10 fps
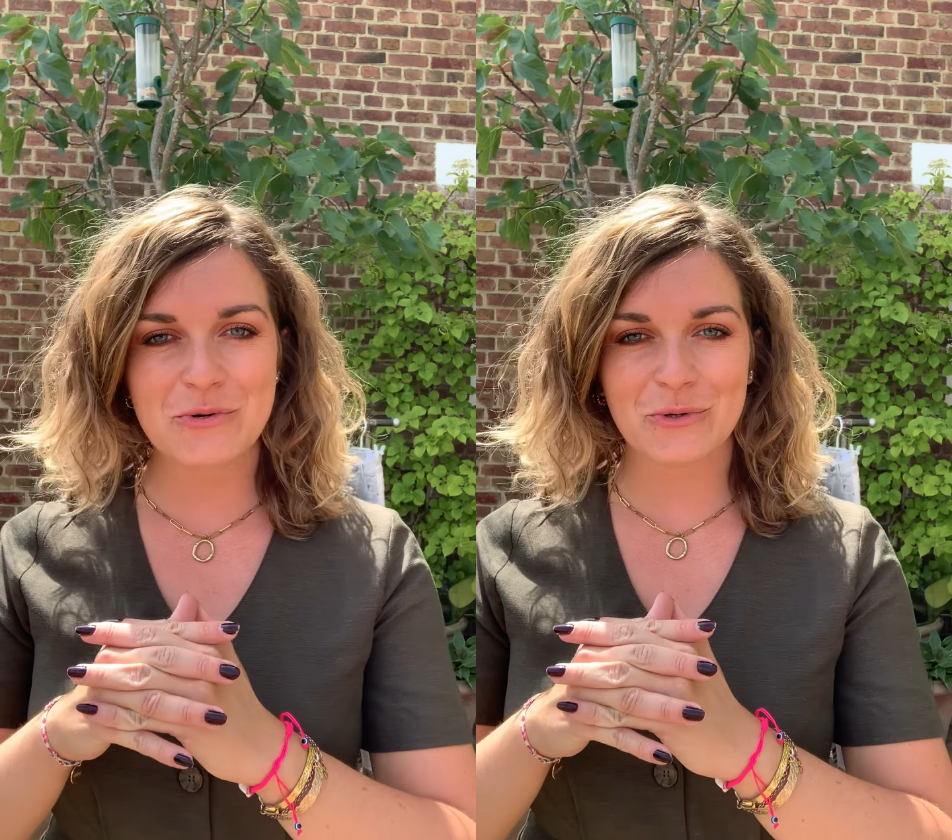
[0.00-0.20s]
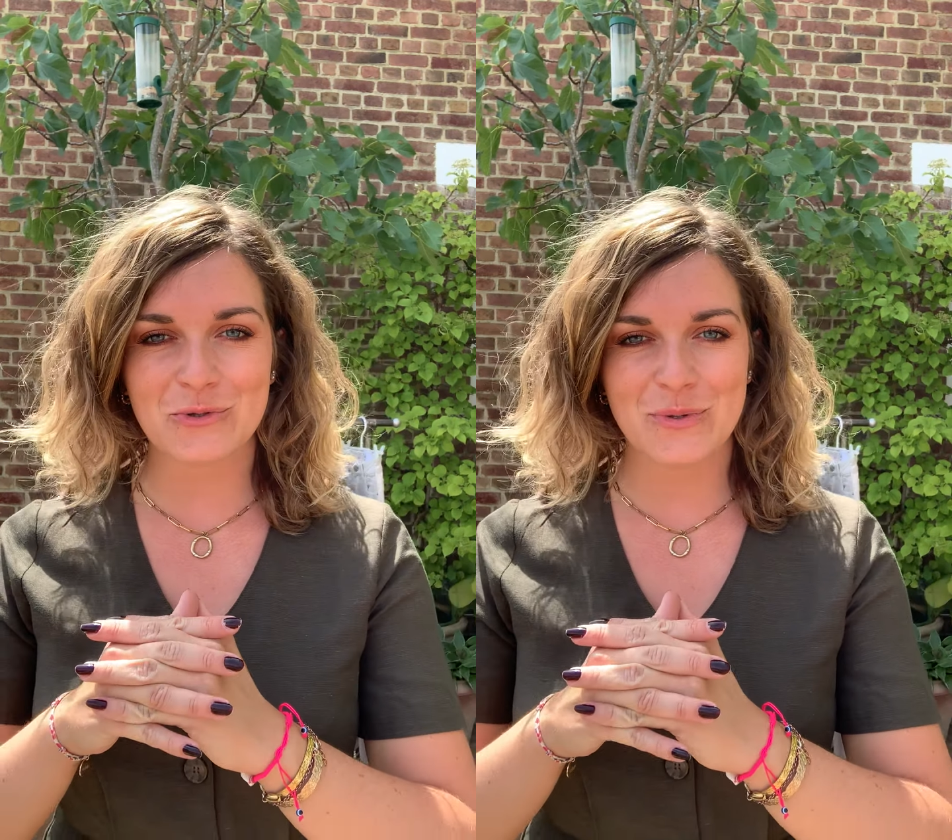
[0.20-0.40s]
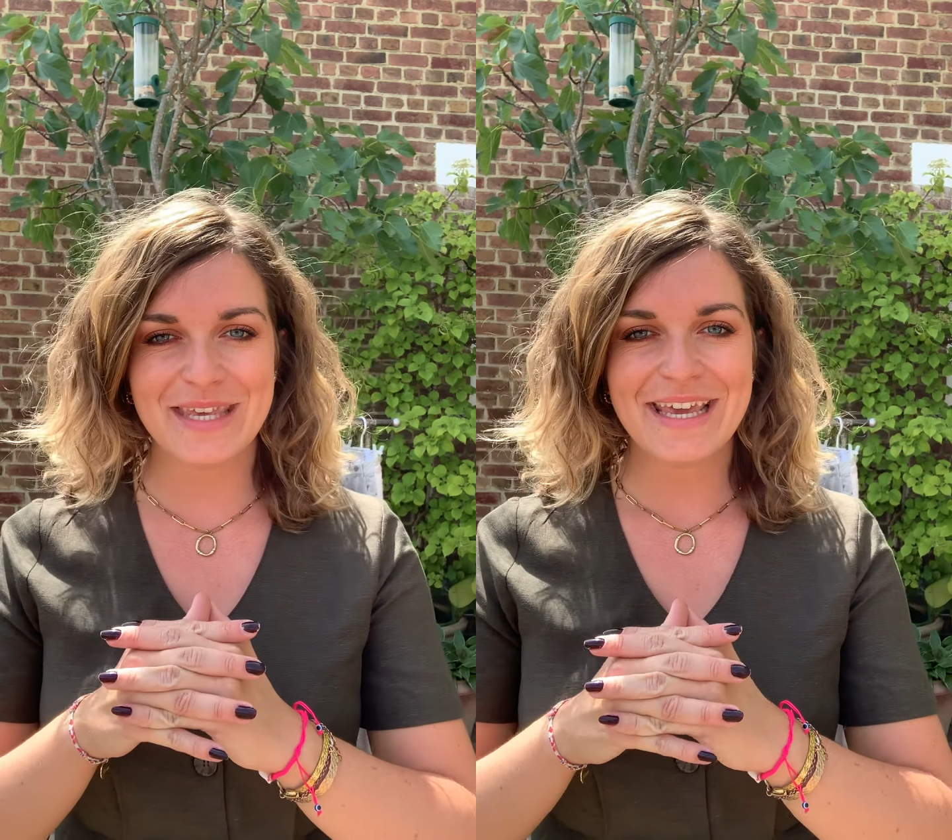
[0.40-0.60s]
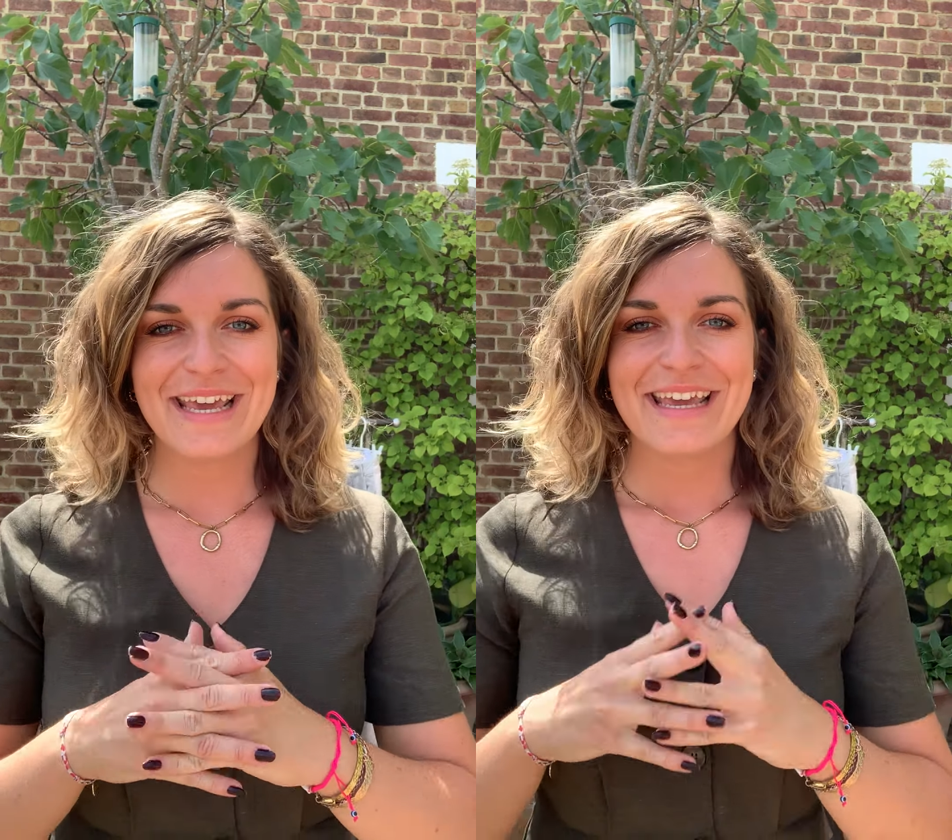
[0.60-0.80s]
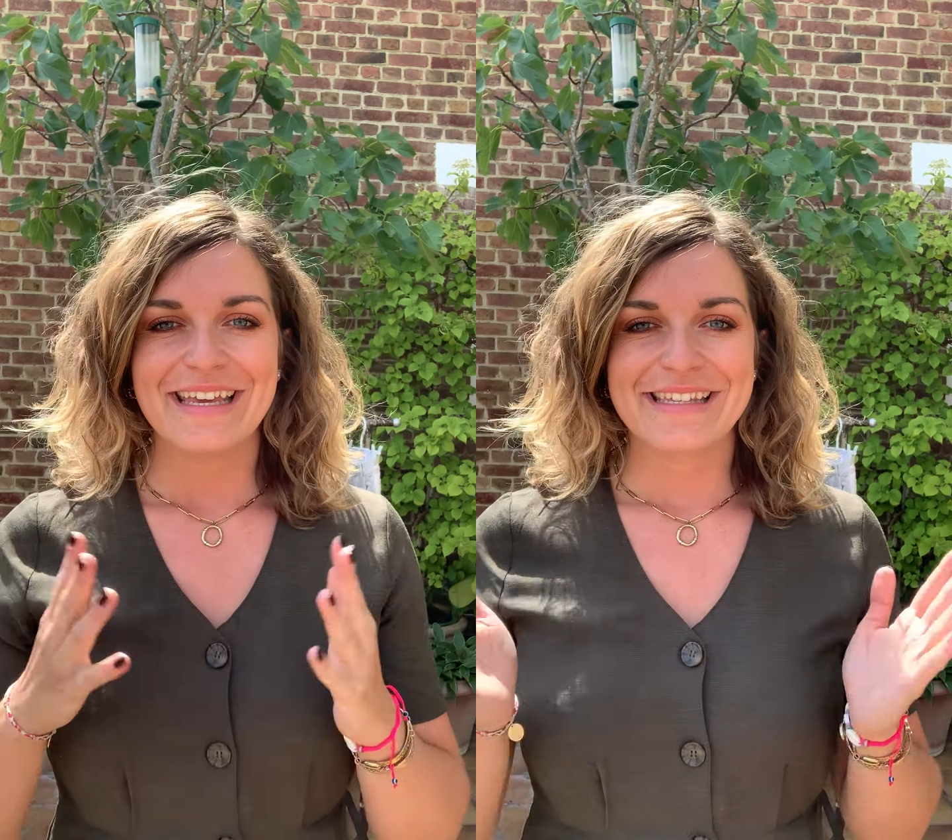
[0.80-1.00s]
aujourd'hui.
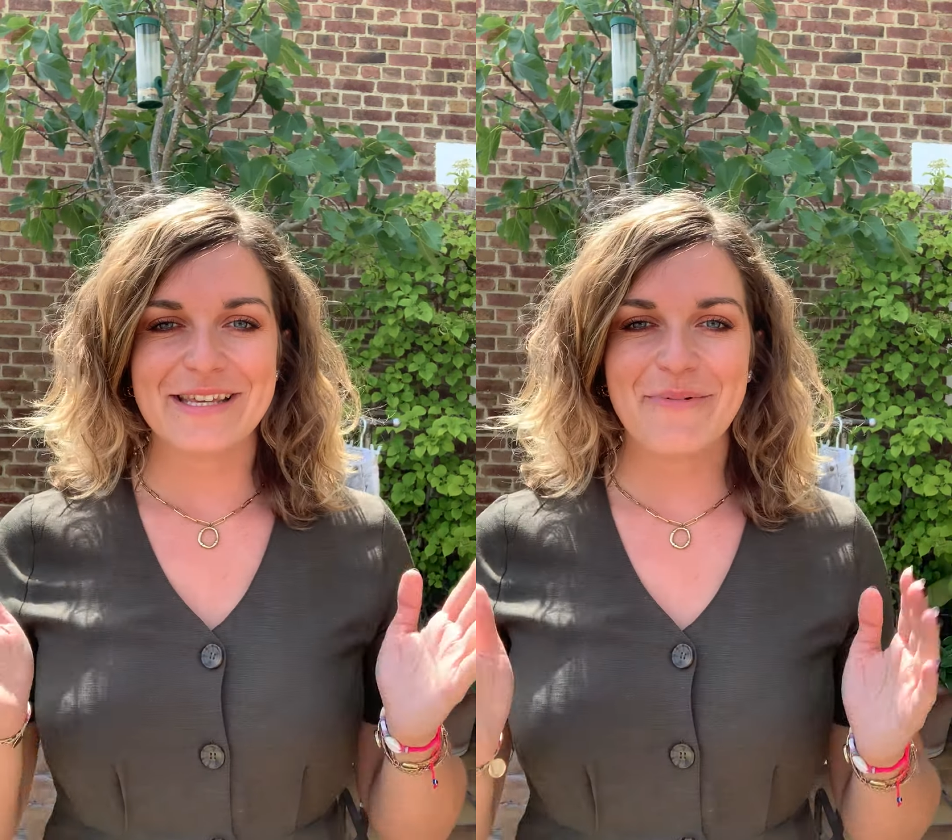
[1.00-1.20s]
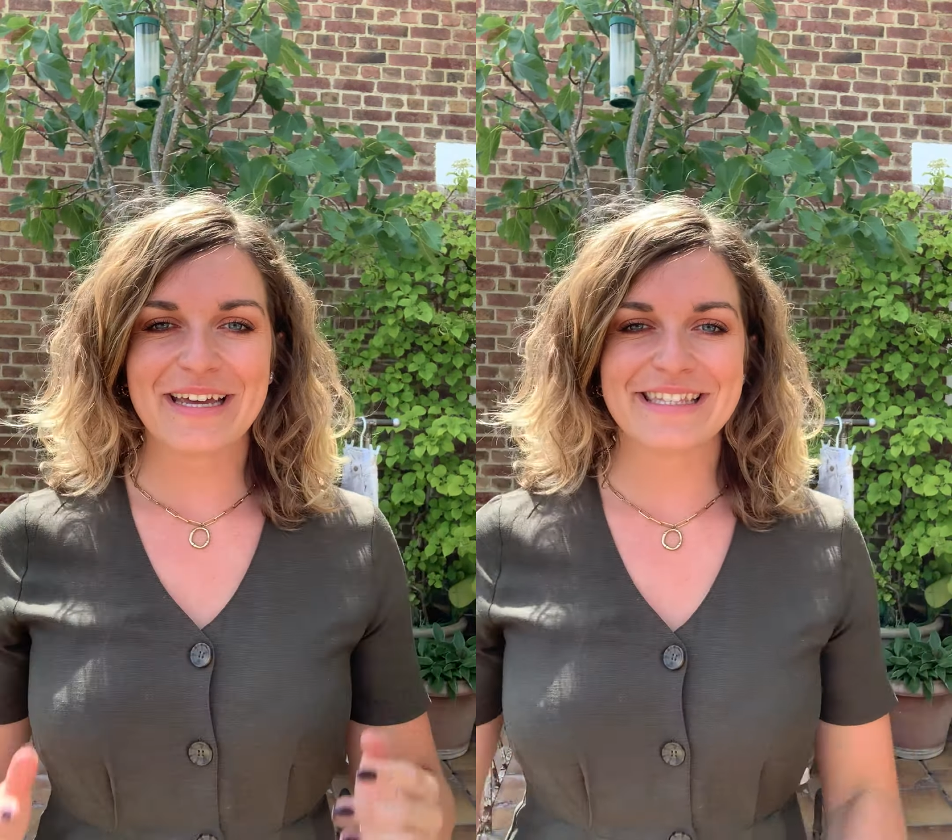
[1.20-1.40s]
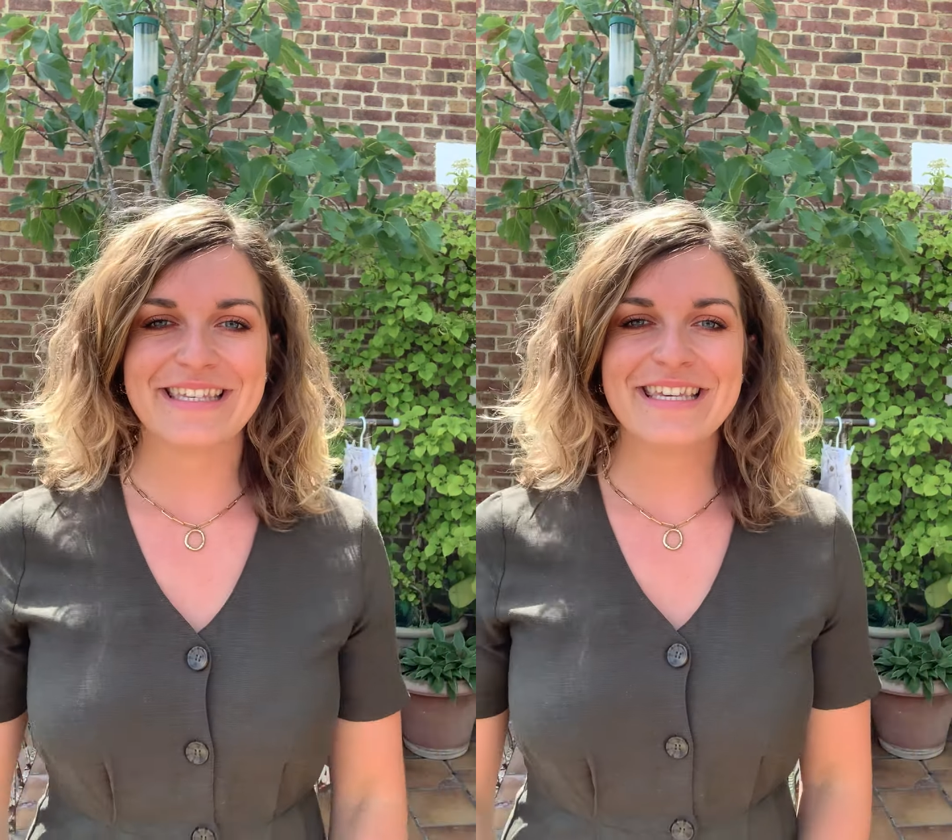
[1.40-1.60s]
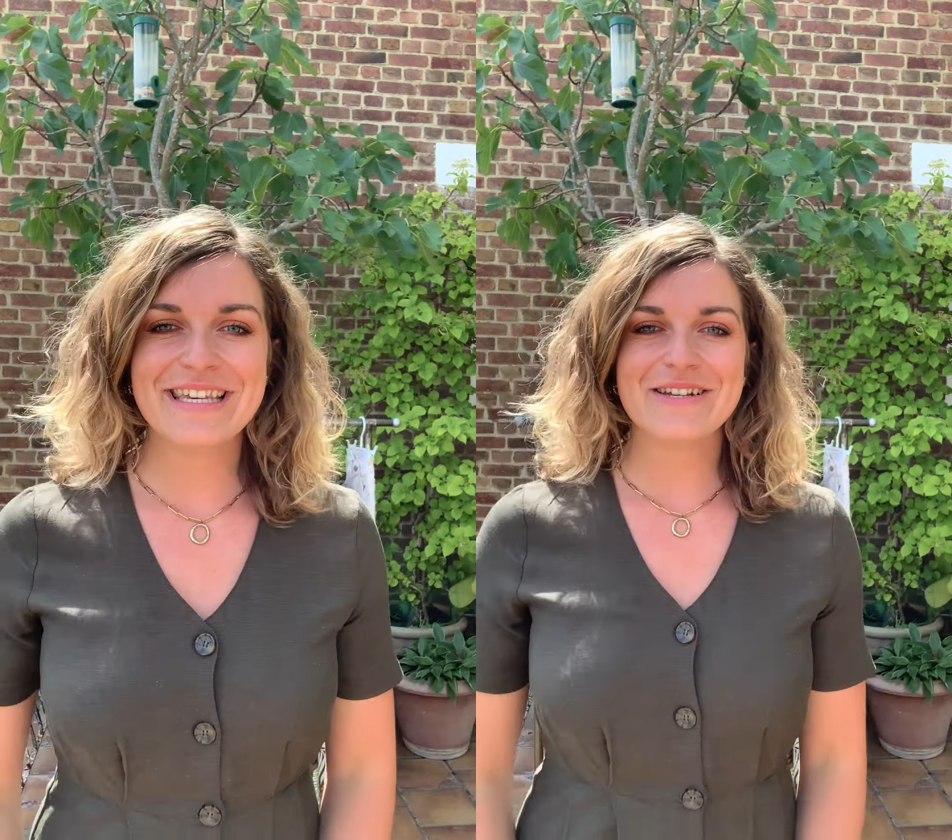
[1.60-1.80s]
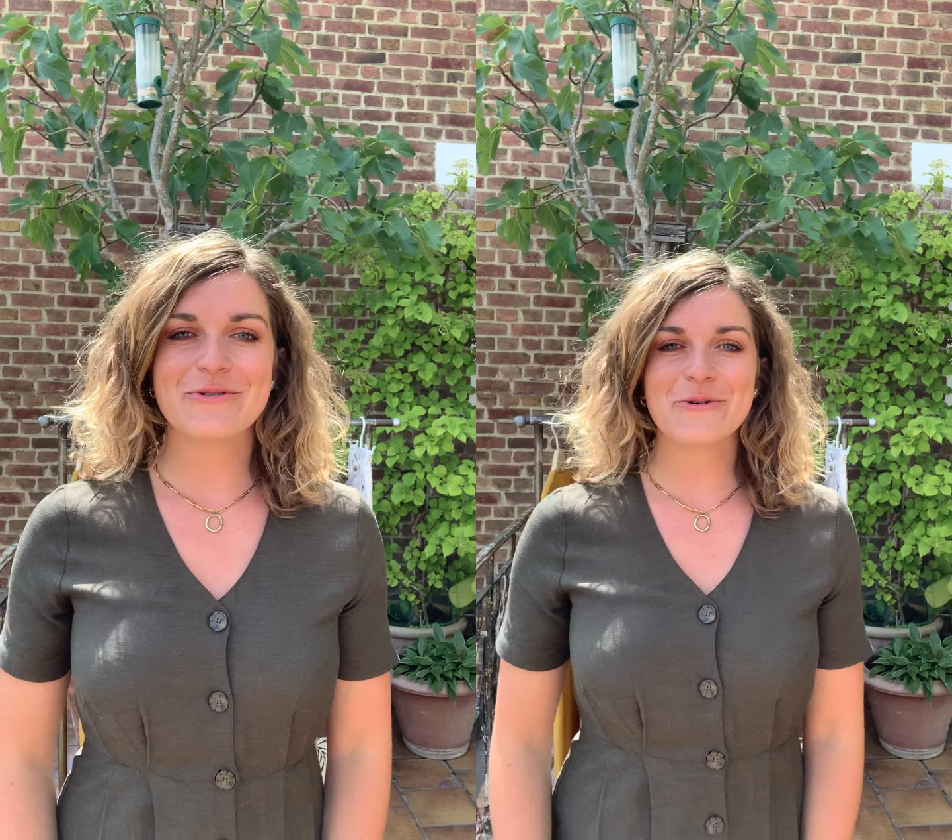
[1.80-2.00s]
C'est
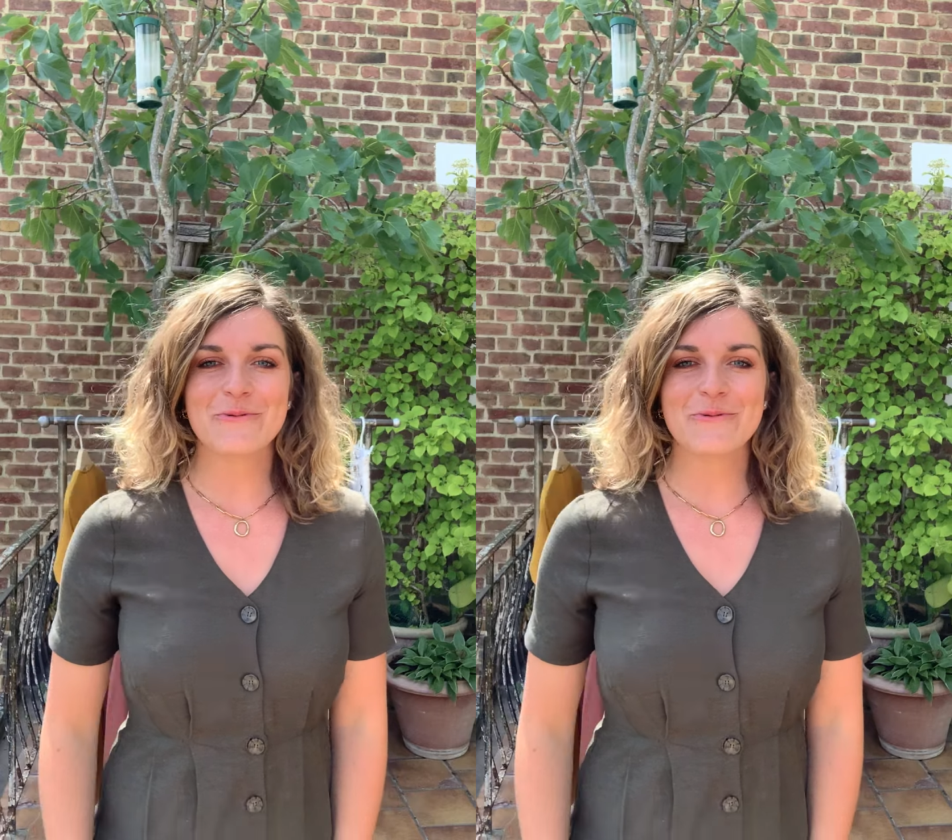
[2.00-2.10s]
parti, je